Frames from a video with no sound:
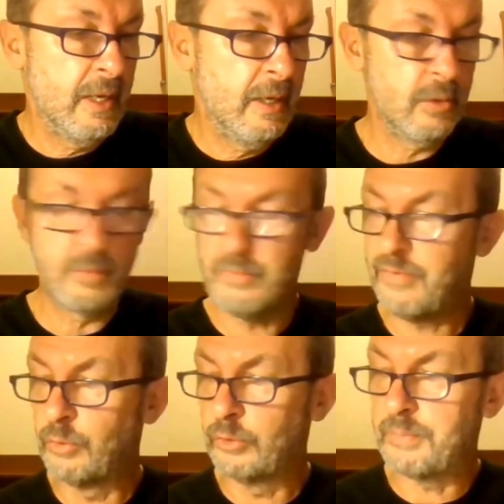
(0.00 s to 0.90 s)
Allora mi
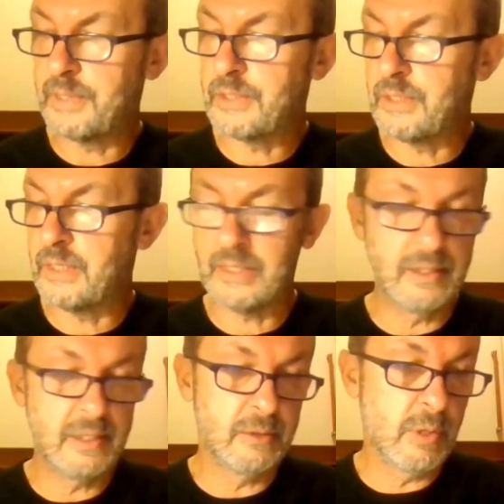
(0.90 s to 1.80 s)
fa molto
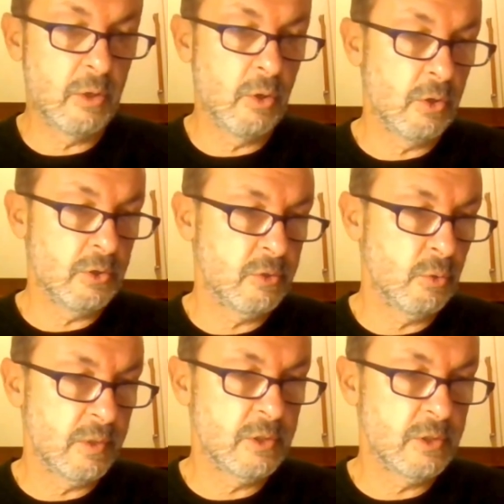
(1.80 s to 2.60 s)
piacere dire due cose su